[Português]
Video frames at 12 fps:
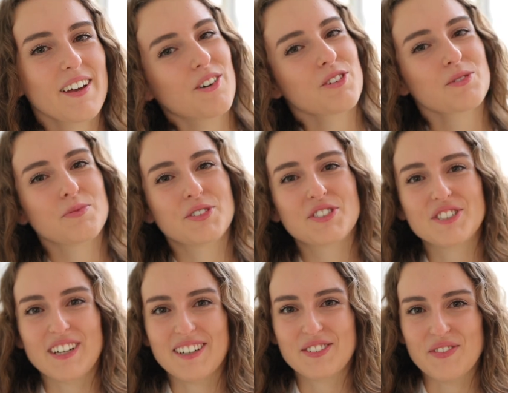Eu gosto muito de
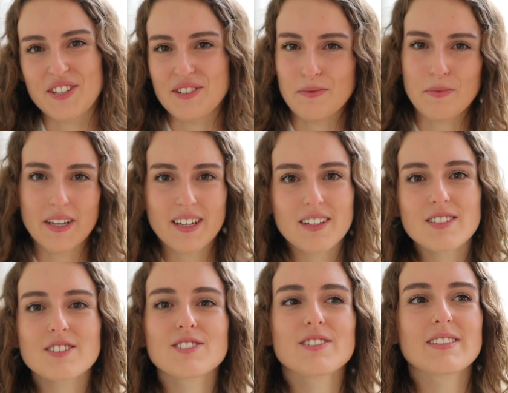estar com os meus
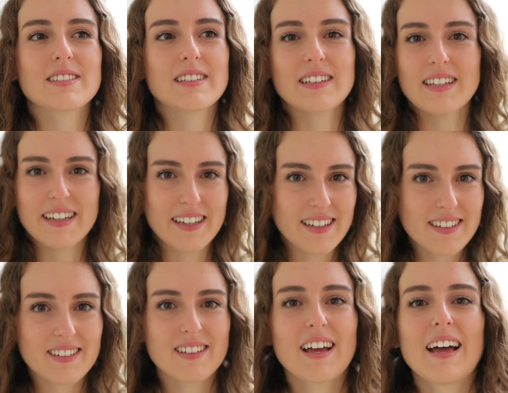amigos, de
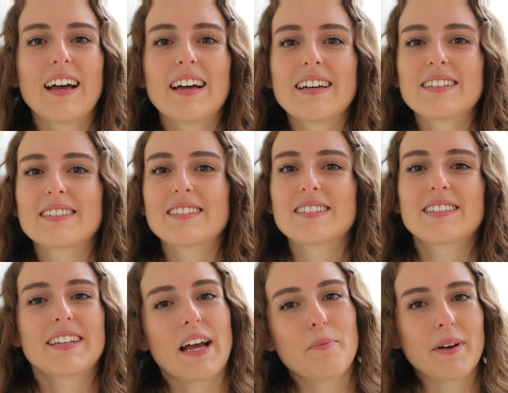ler,
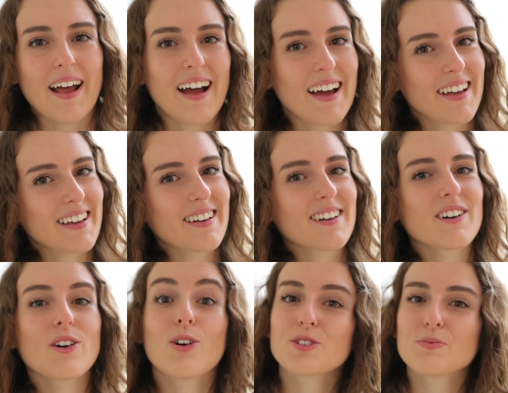de ir à
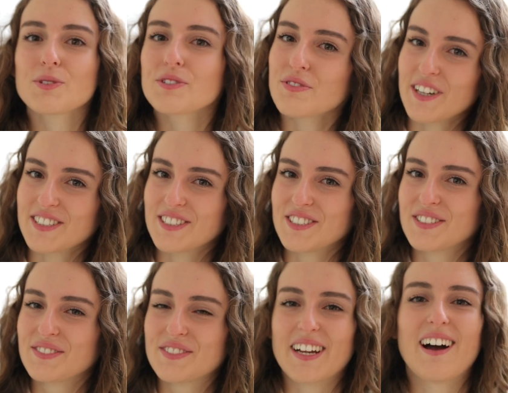praia, gosto muito de festas
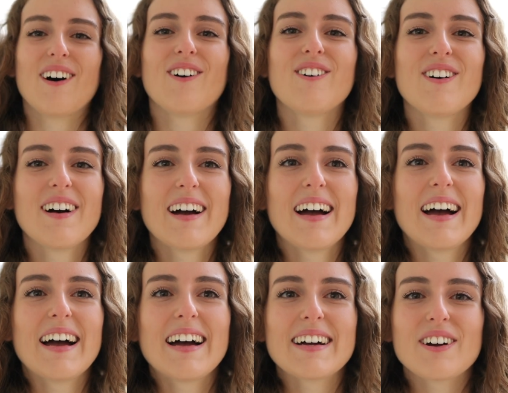de verão,
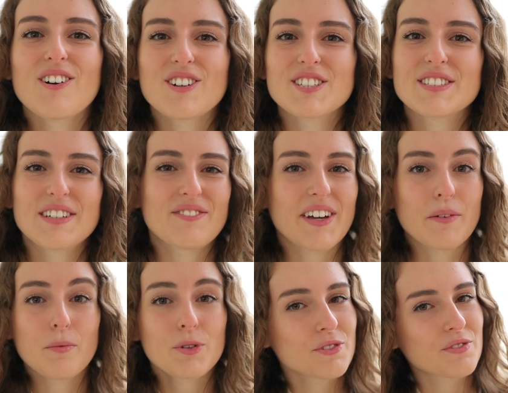gosto também
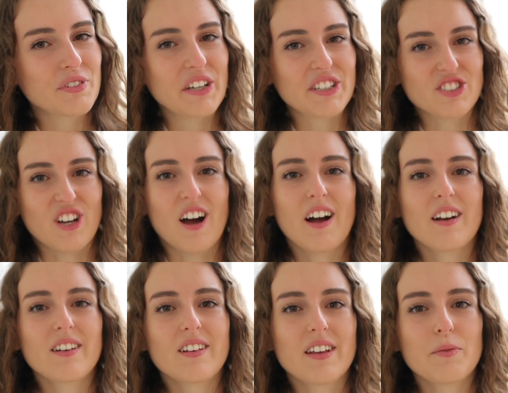muito de viajar
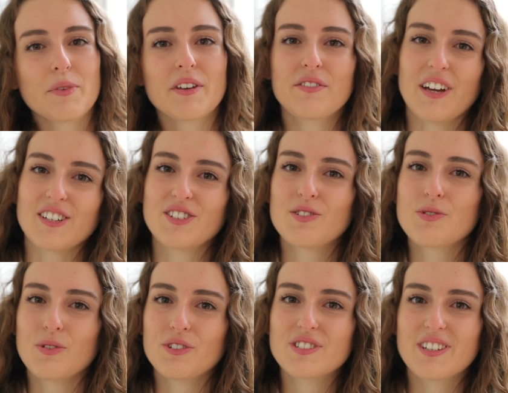e a minha viagem de
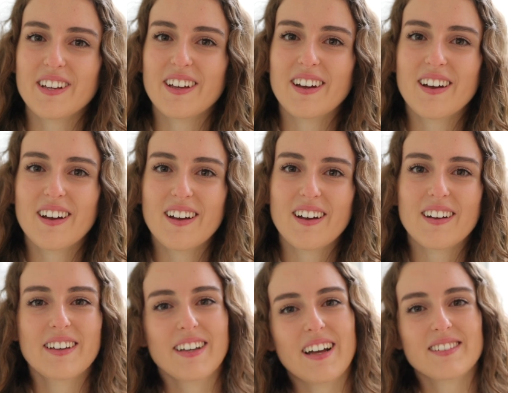sonho seria
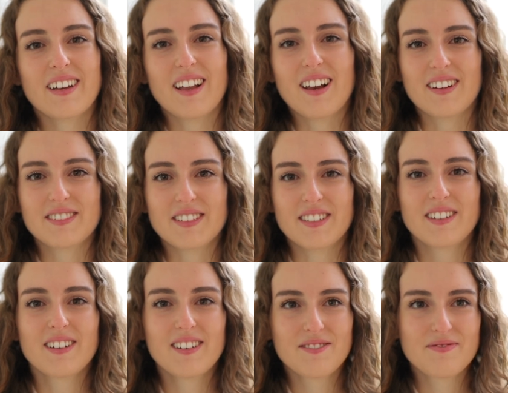ir à Tailândia.